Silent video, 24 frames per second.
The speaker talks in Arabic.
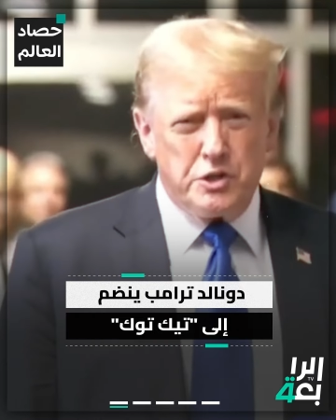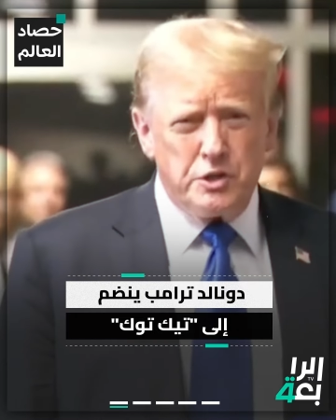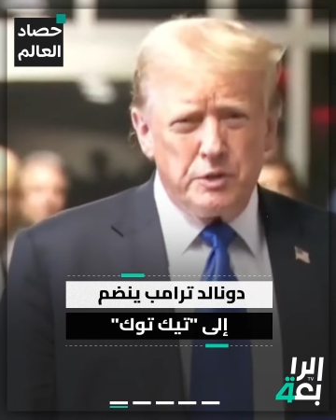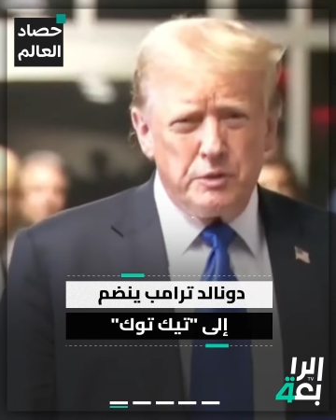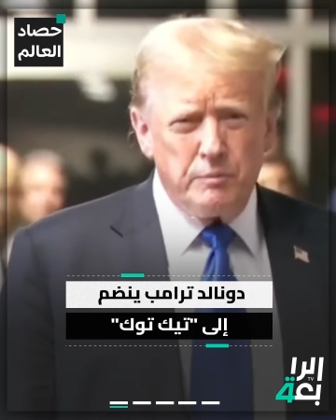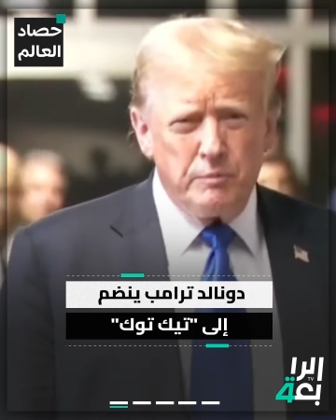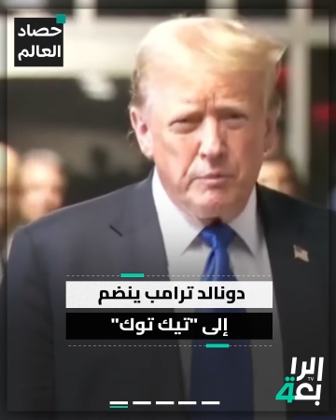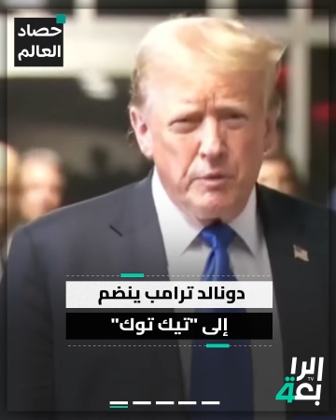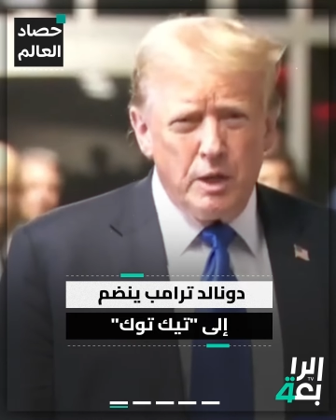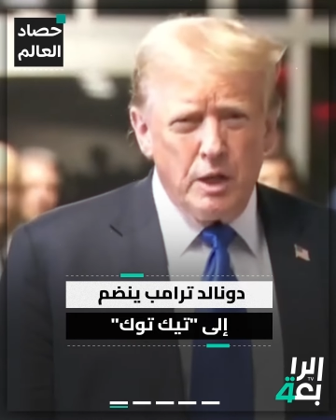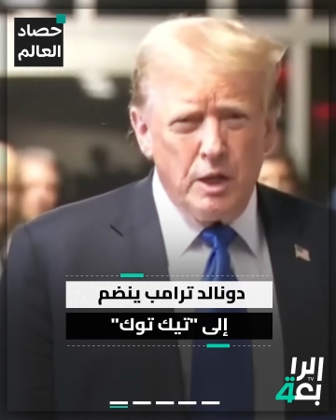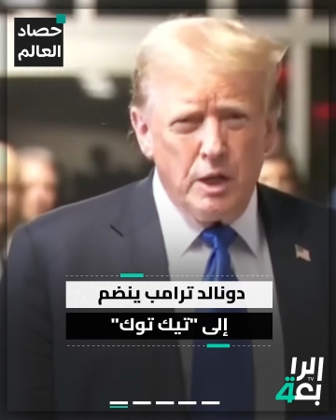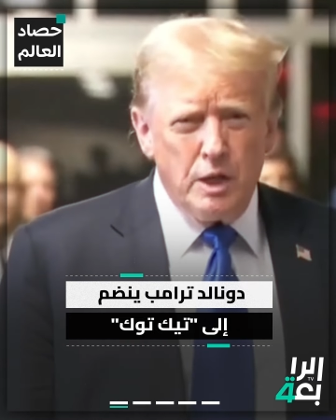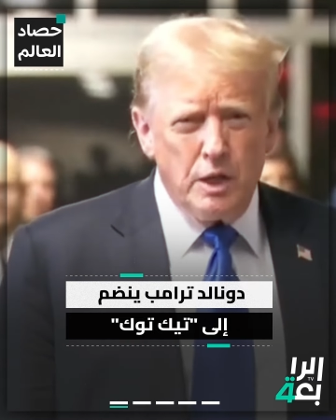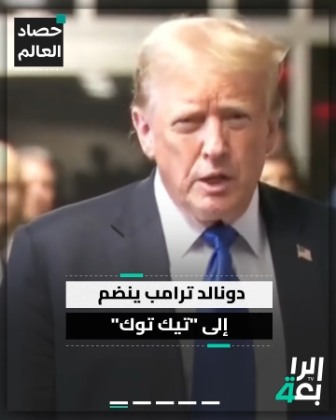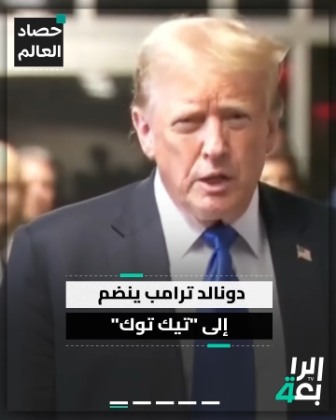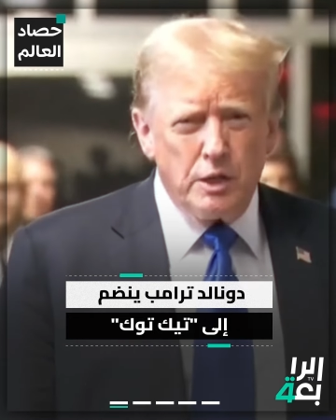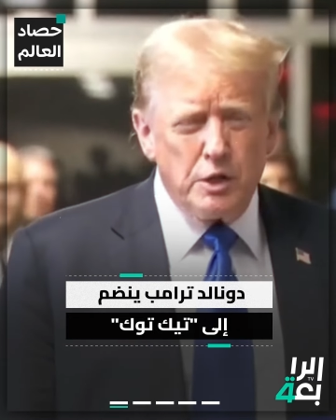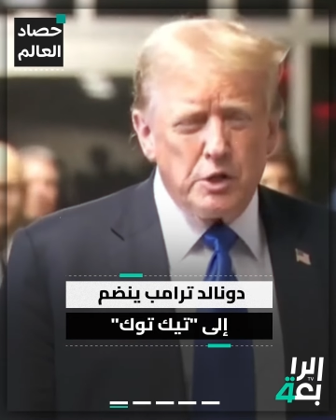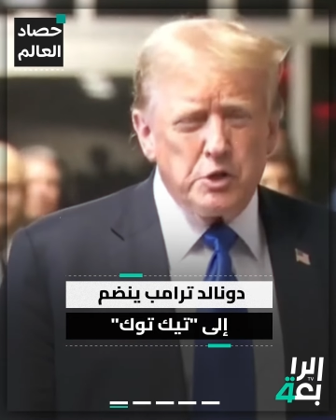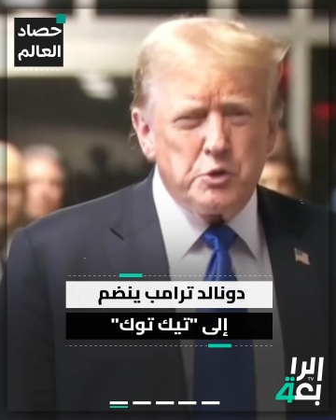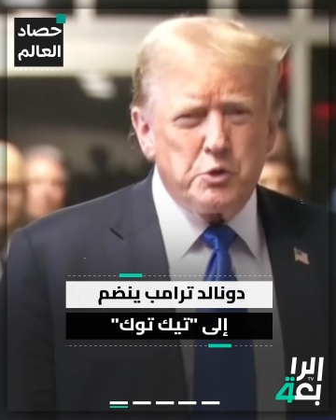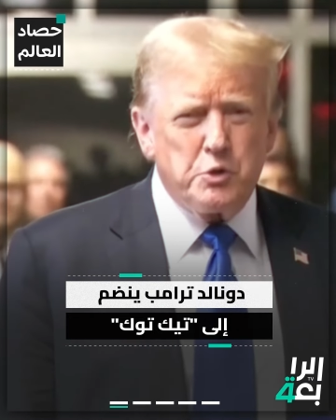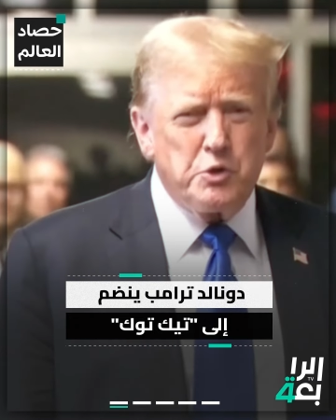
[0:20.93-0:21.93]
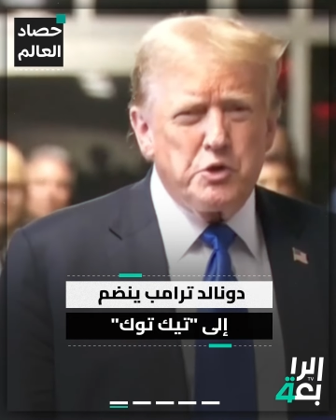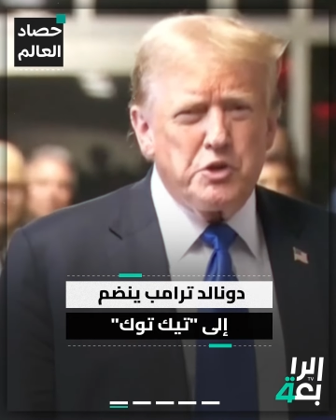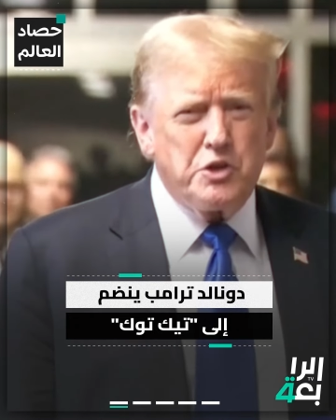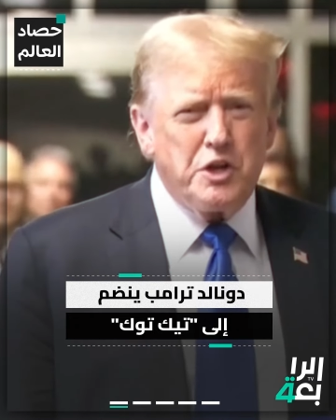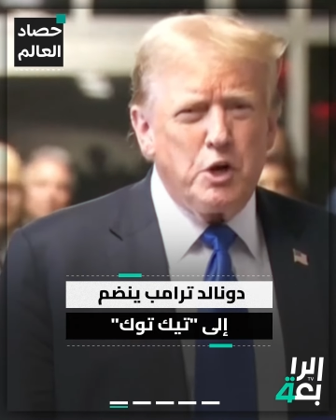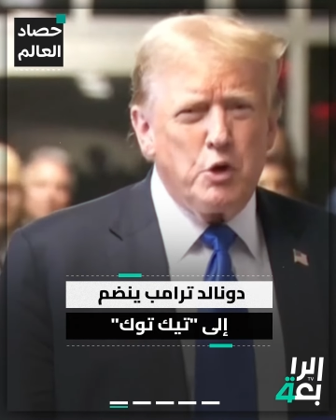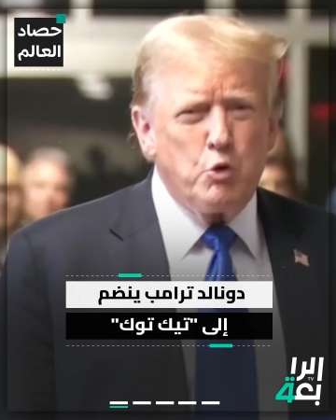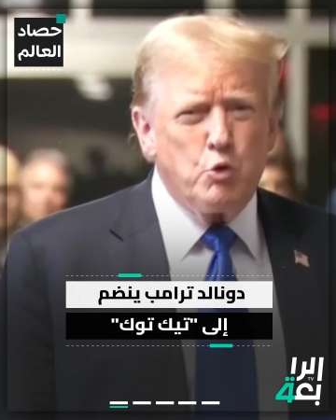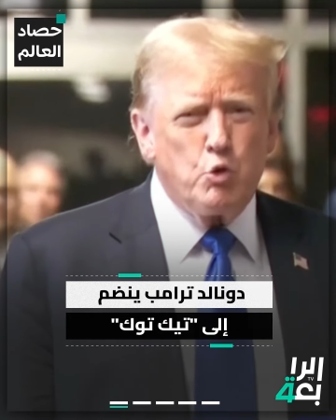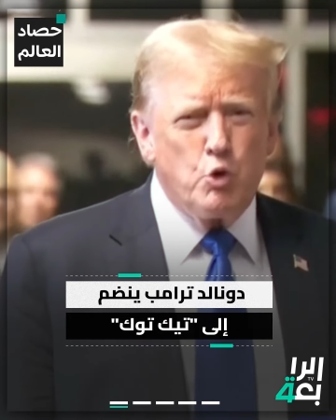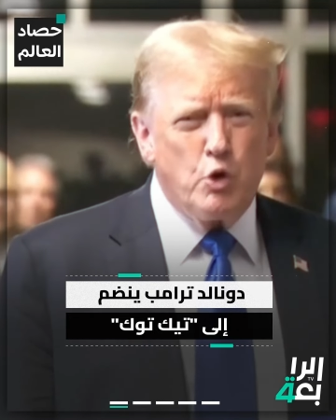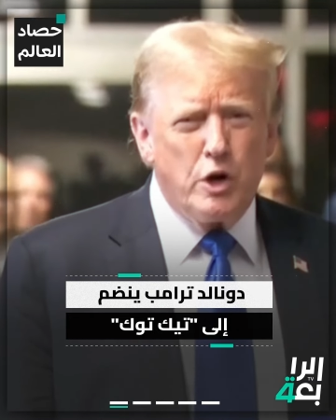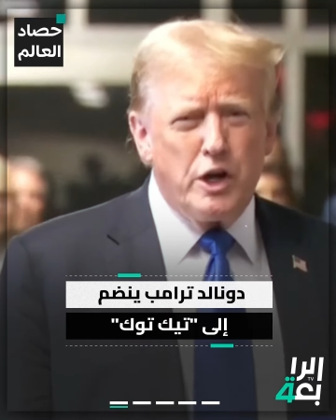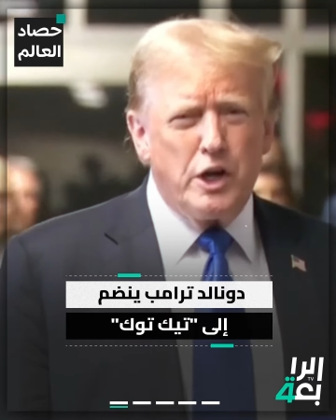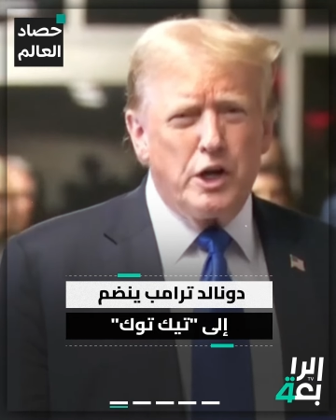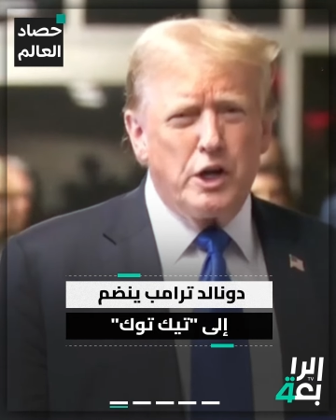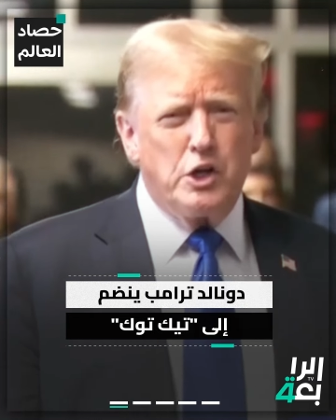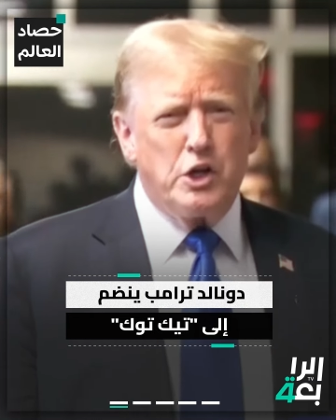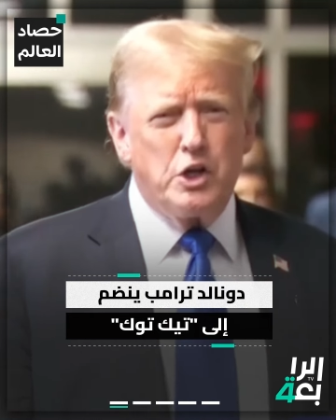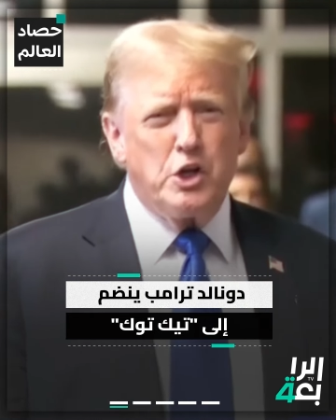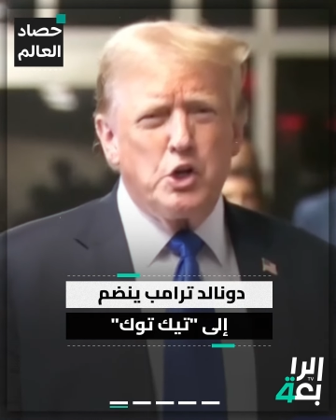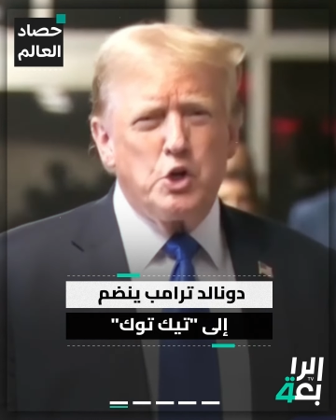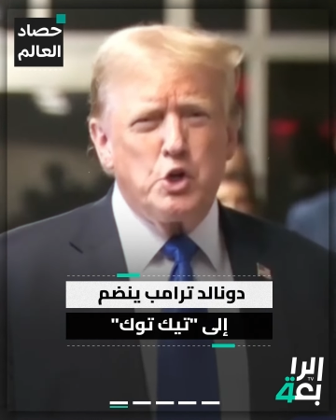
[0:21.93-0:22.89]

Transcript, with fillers: في مباراة ضمن بطولة